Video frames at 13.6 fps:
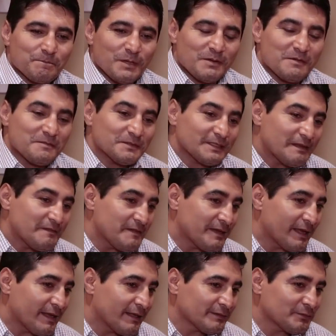pero pues al
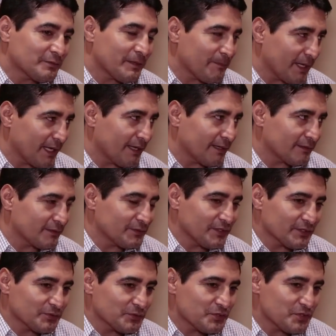final es una pelea, ¿no?
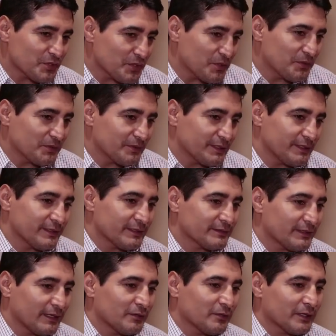Y es un show y
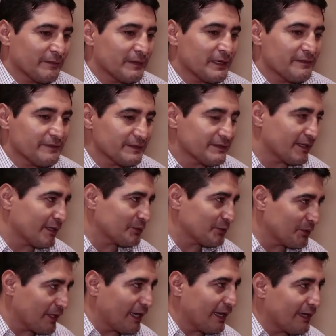es algo que beneficia a la
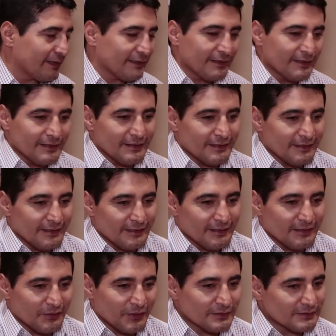ciudad.
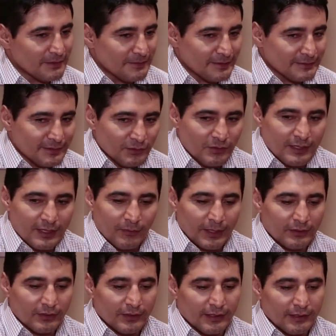Y hoy estaban haciendo un
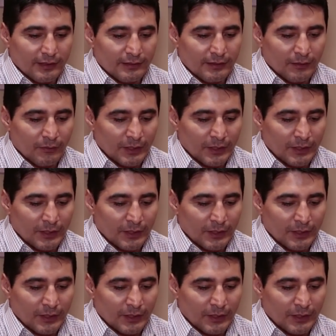recuento de, de